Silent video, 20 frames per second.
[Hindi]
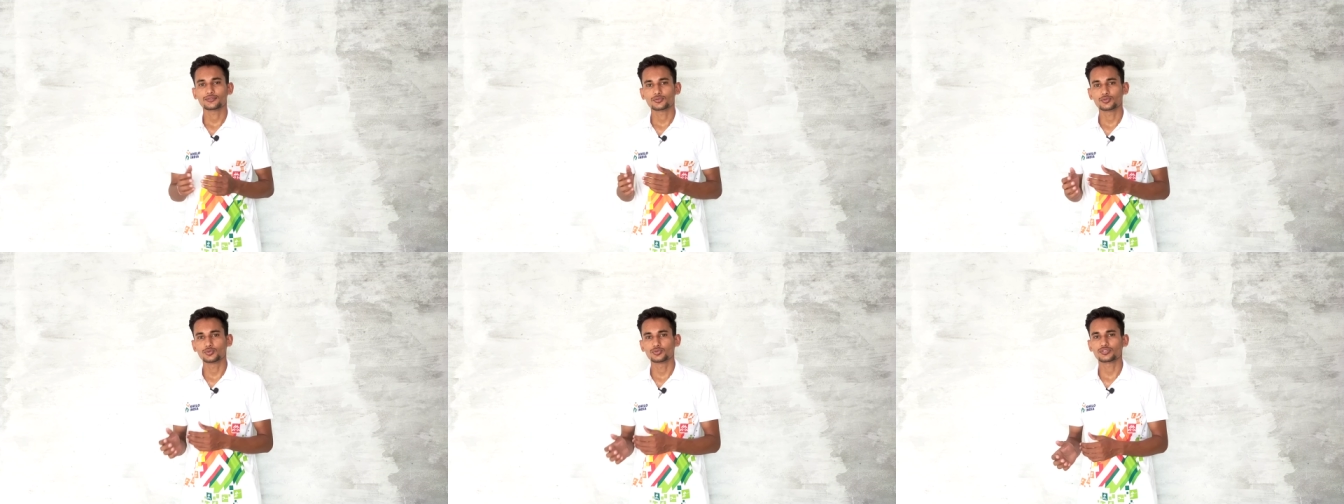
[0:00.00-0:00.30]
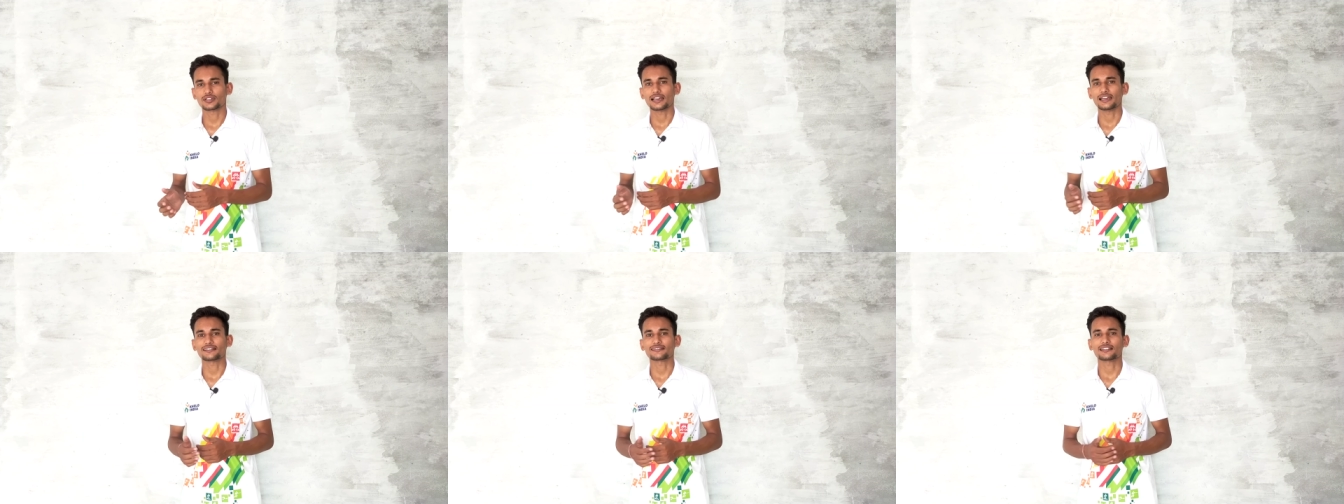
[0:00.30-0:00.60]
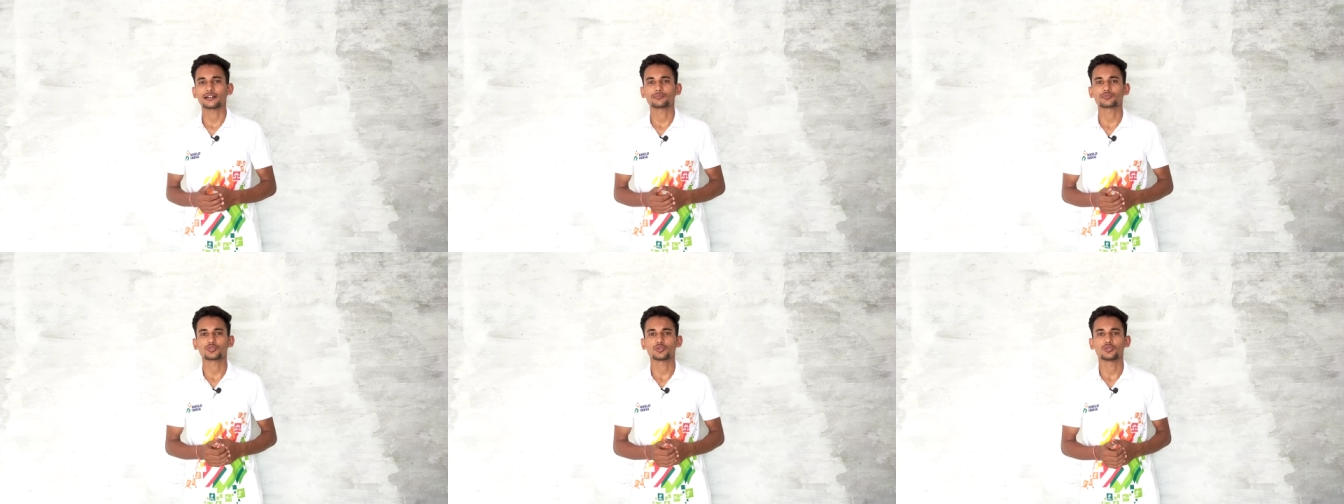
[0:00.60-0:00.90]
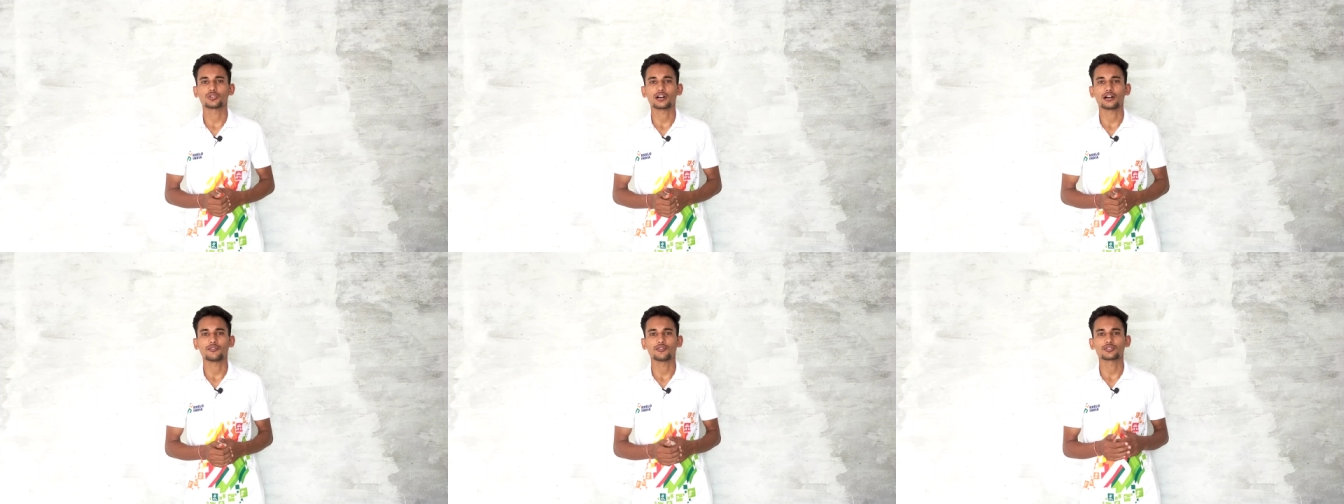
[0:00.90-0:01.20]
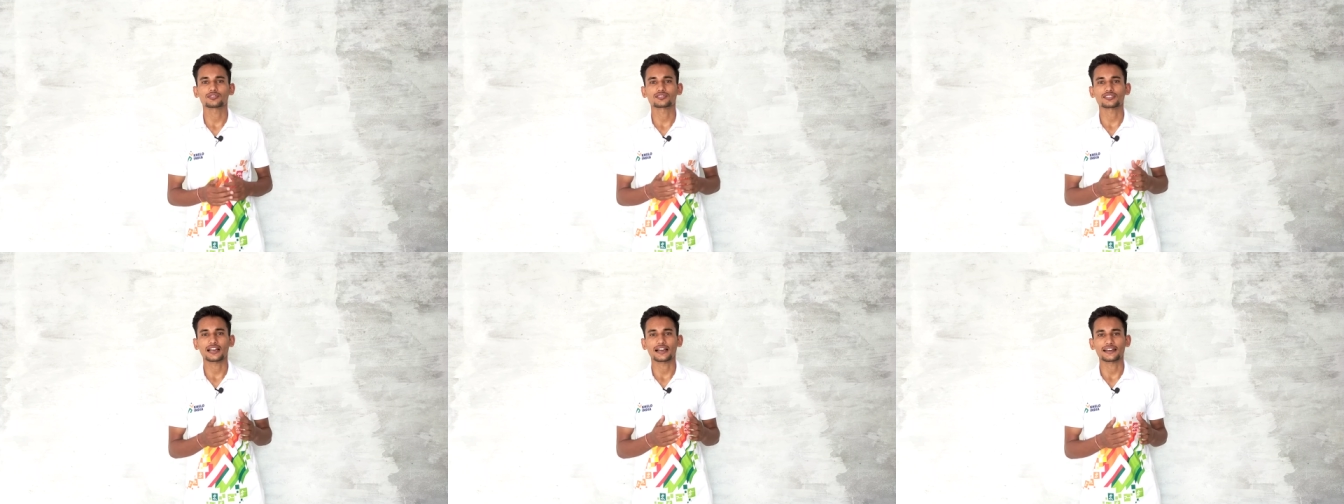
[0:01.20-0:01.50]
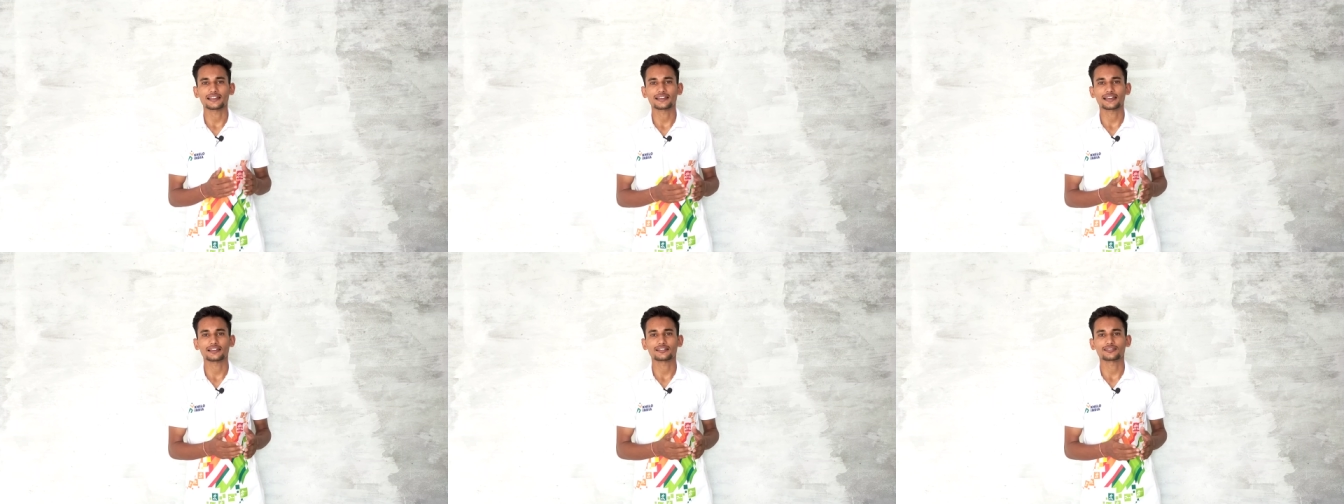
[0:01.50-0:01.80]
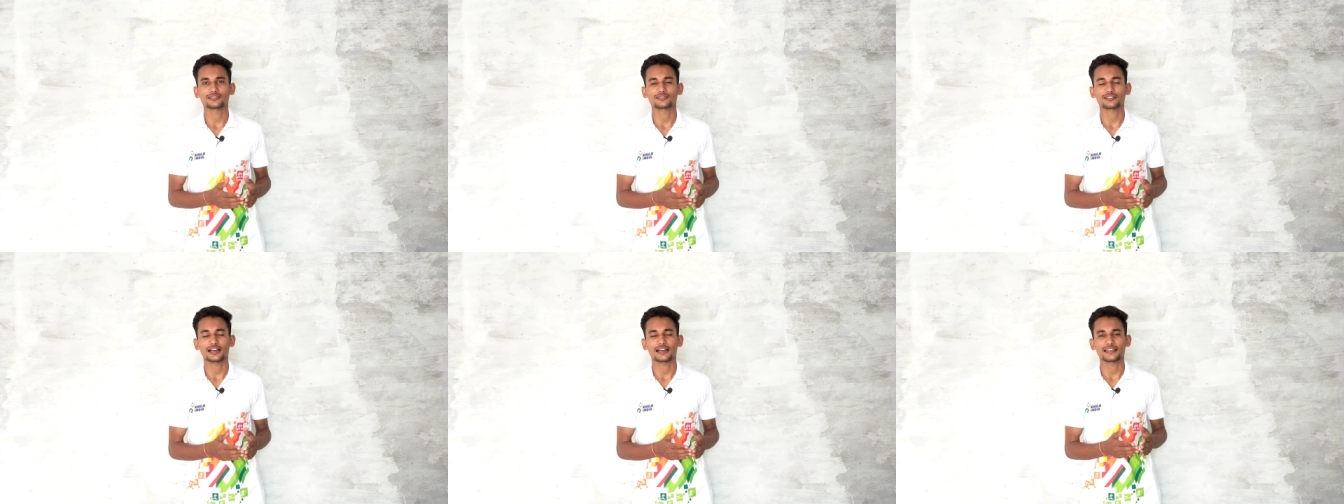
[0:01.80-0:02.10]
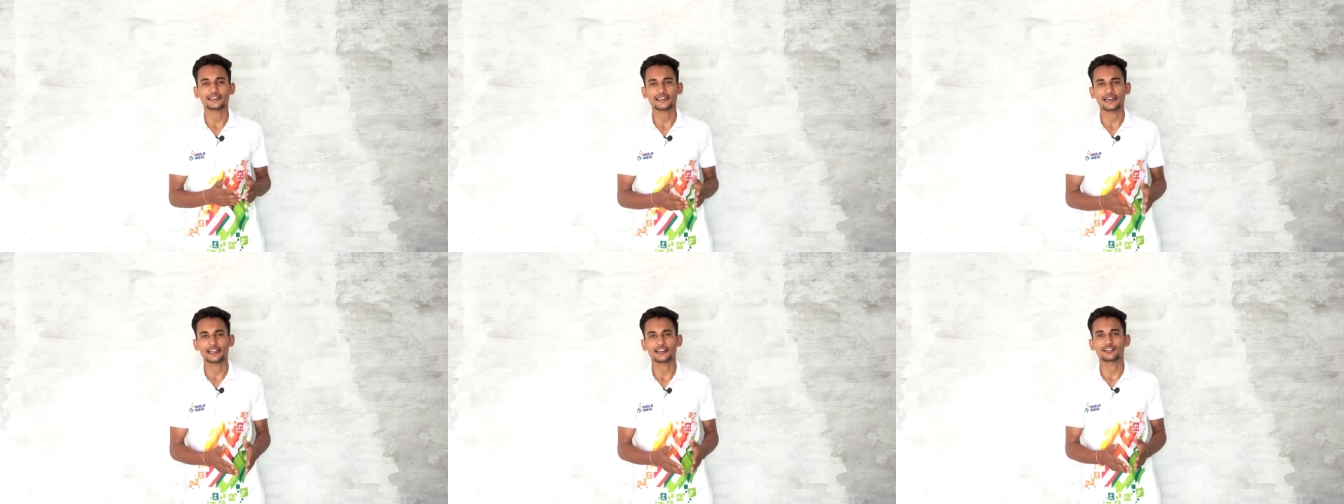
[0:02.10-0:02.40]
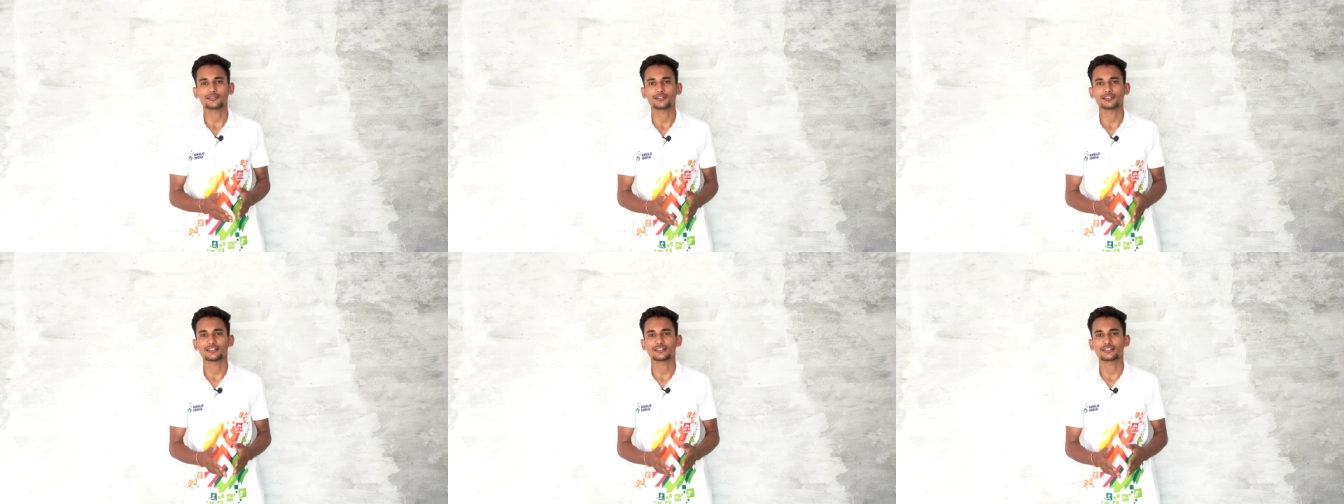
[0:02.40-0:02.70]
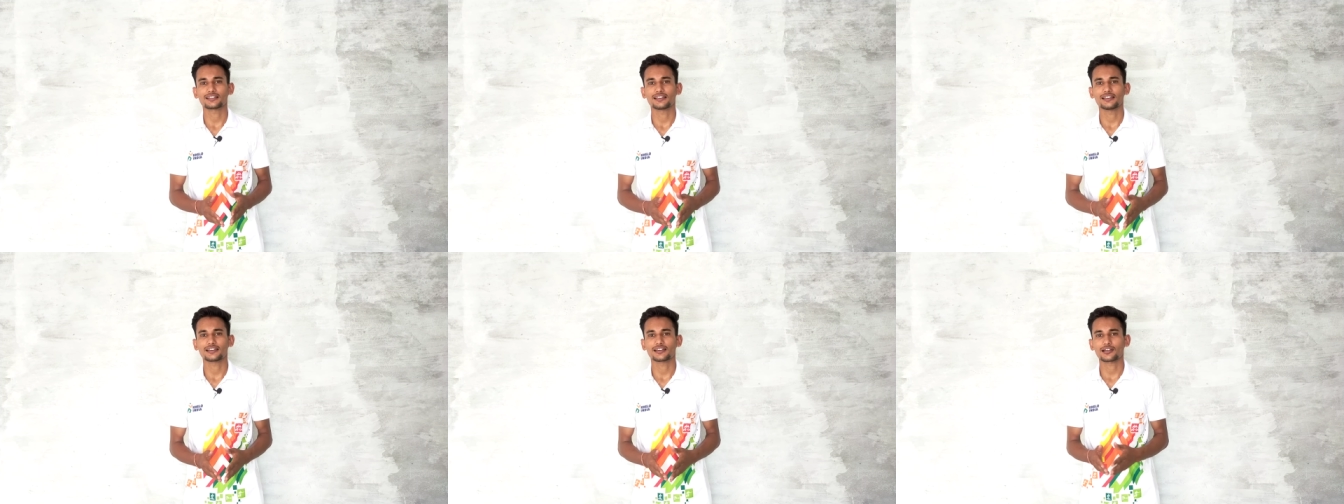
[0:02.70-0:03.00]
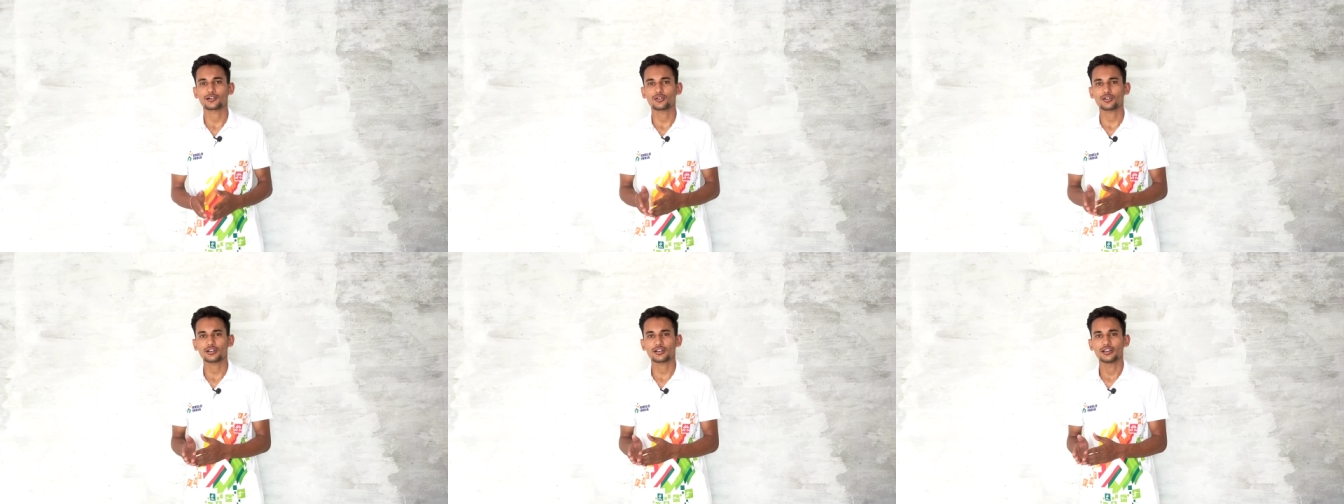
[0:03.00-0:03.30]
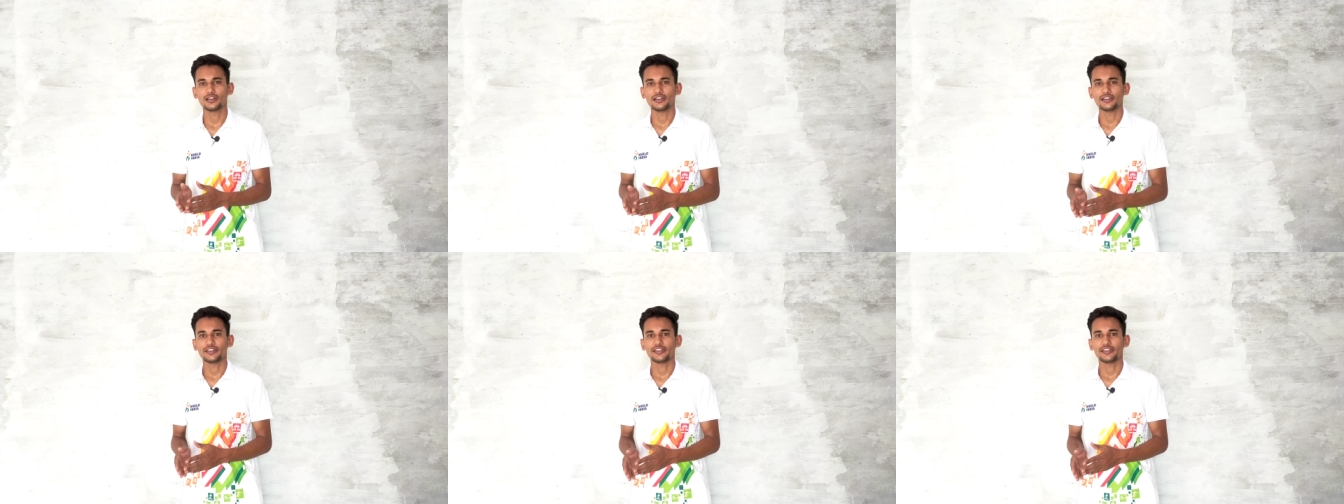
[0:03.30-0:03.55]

दूसरा एग्ज़ाम जो होगा वो साढ़े साढ़े ग्यारह बजे से लेकर और